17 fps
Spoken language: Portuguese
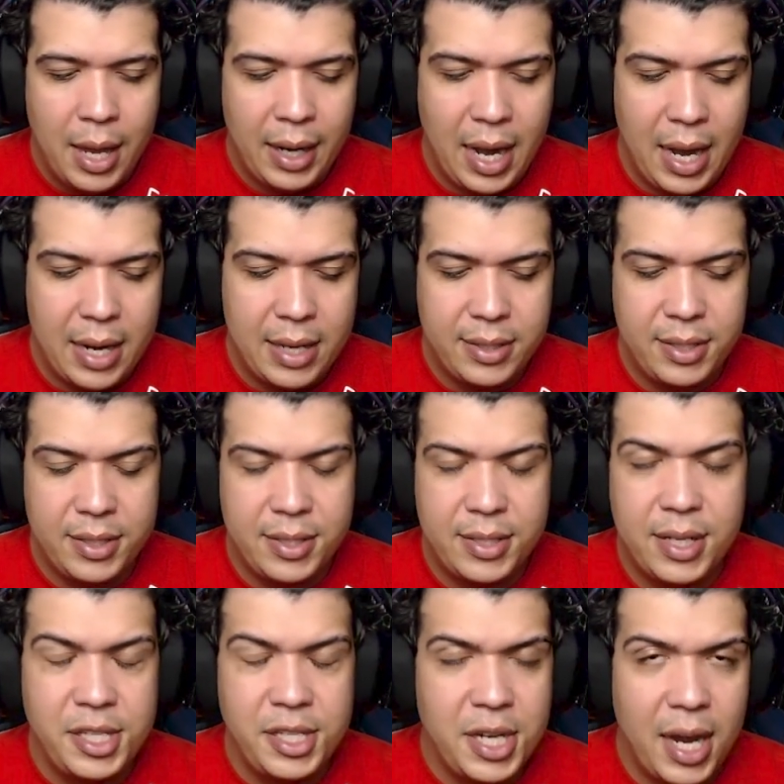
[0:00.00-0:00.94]
Cara, esses
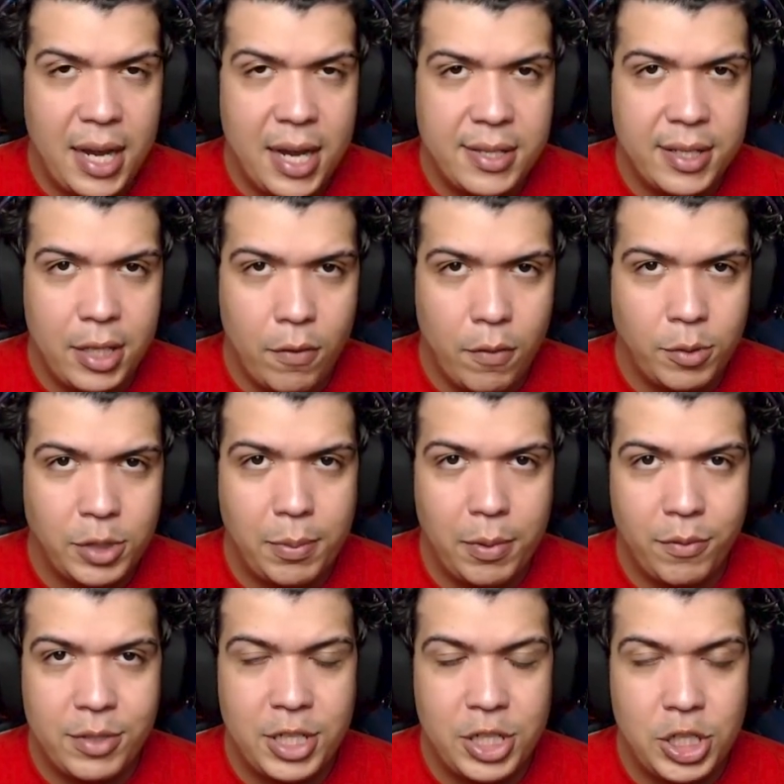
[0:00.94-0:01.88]
seis reais aqui, eu vou mostrar
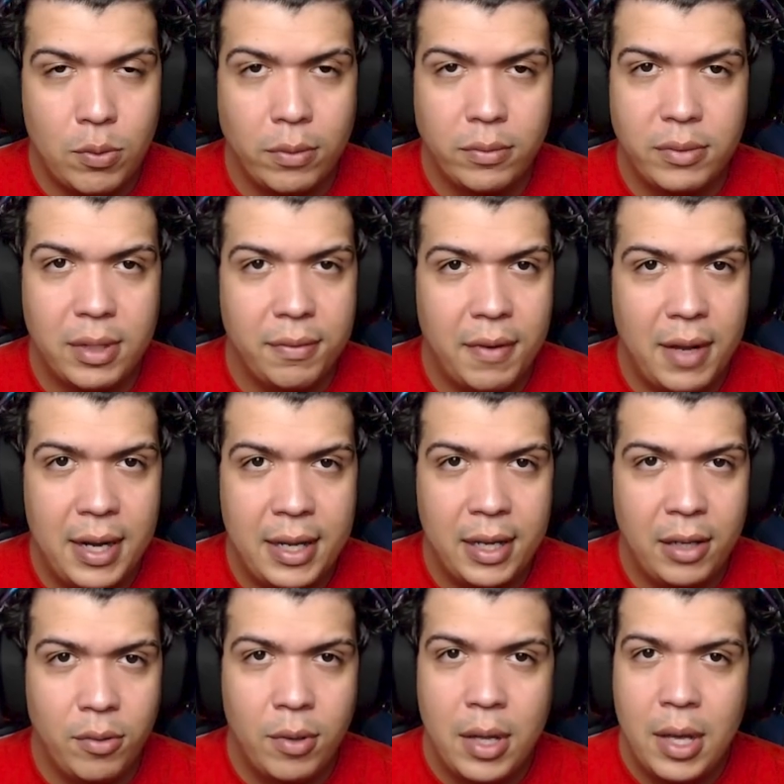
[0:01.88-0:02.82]
para vocês quanto tá
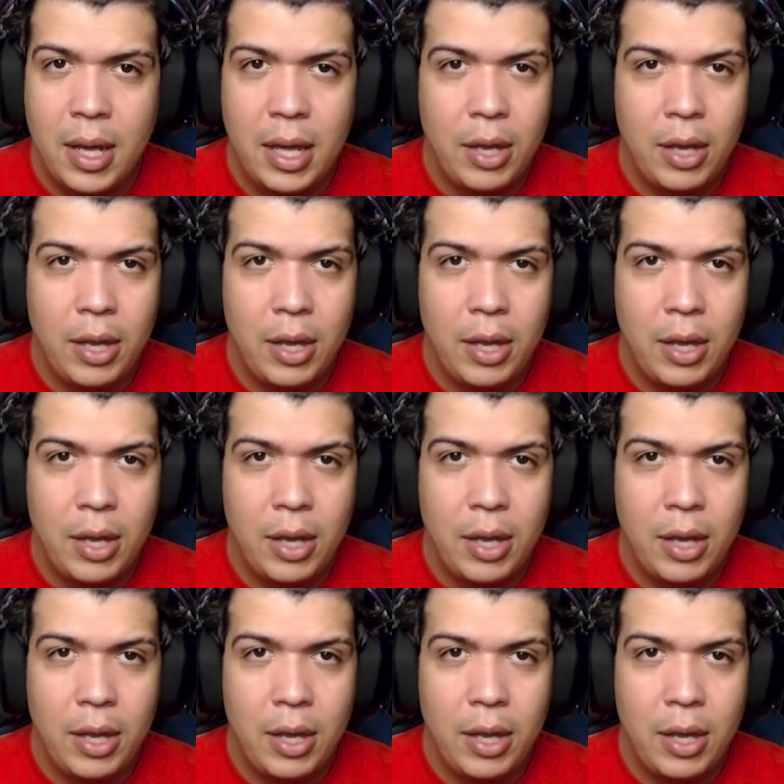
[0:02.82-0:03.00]
valendo.